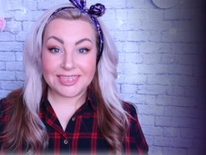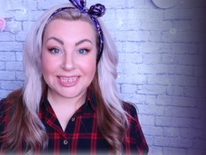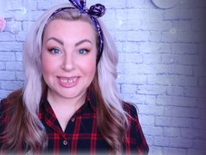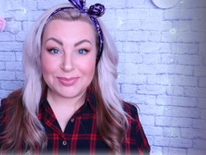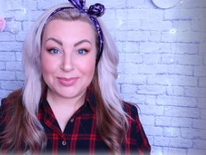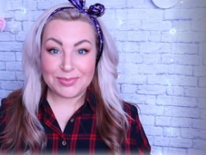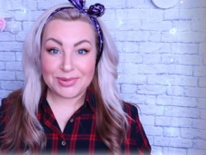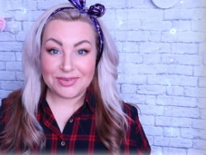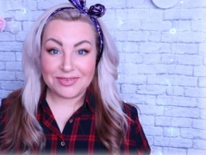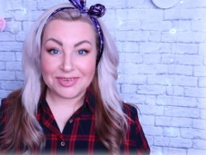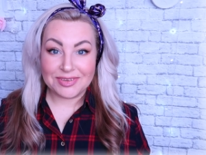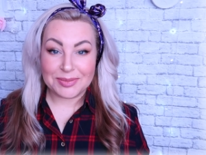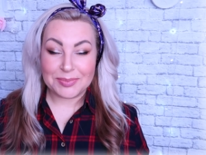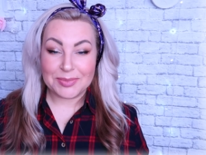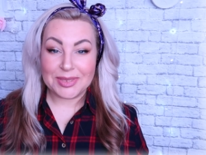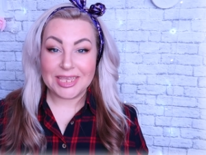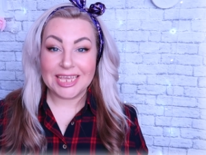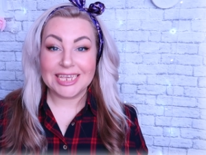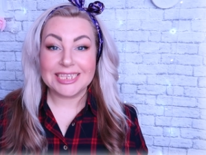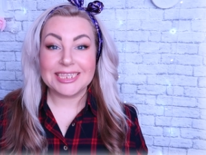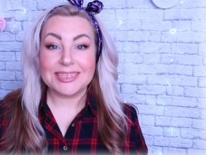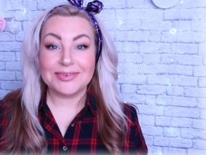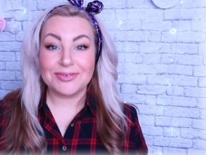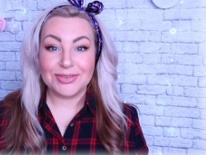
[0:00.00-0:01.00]
Всем привет,
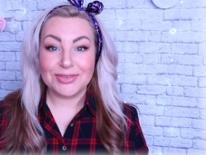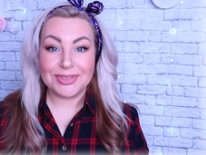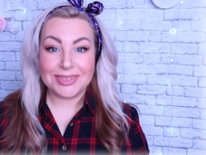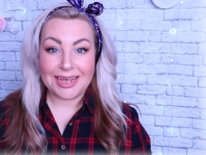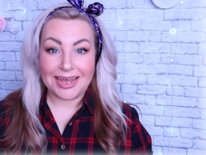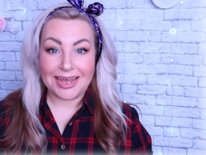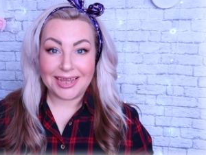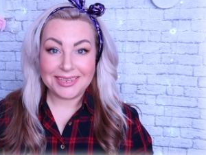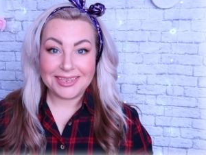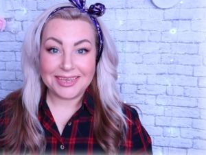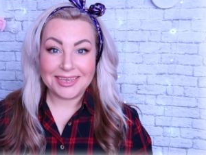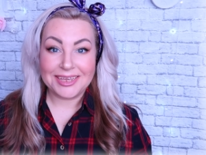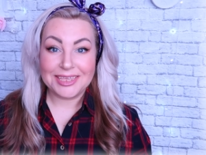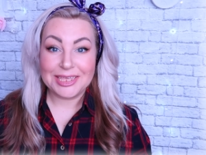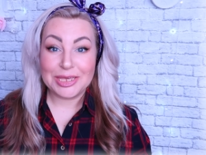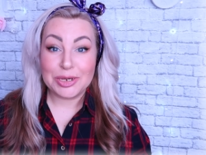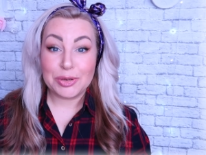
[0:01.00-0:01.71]
меня зовут Таня,